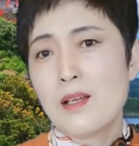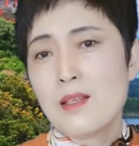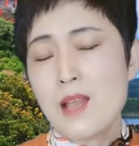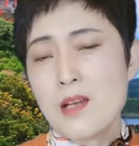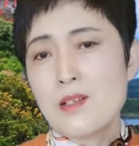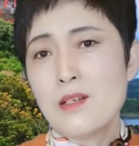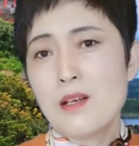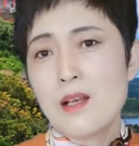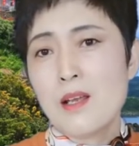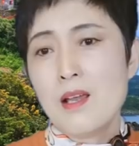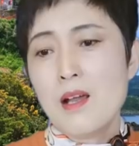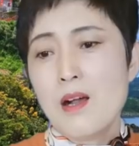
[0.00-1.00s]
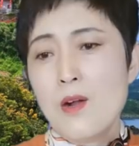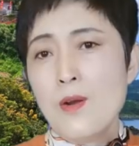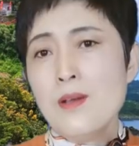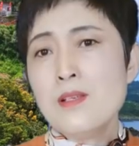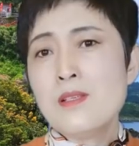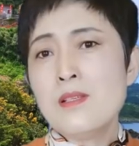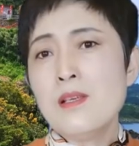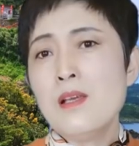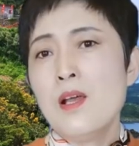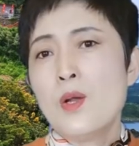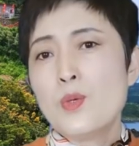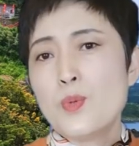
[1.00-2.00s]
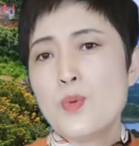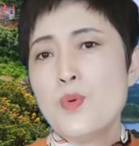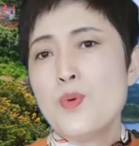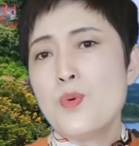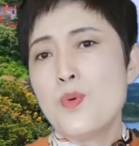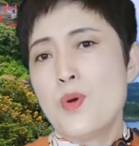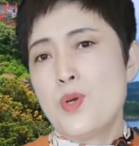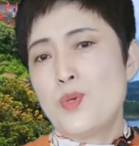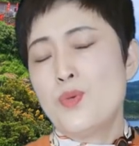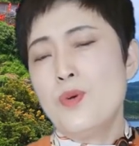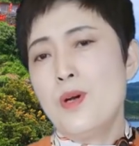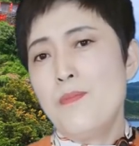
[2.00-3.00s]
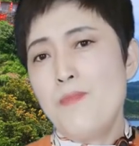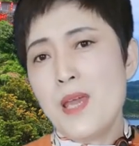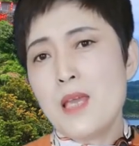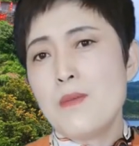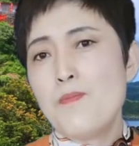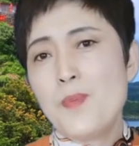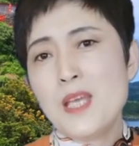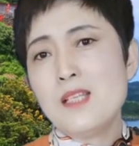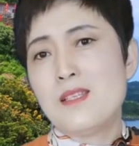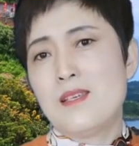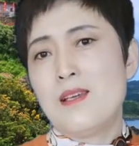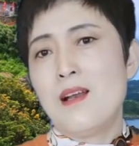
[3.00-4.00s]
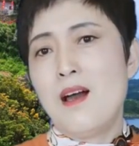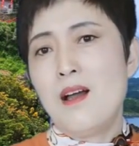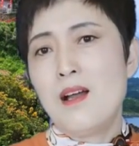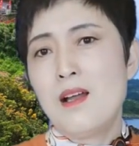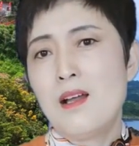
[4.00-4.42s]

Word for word: 但是俄罗斯如果说被逼急了。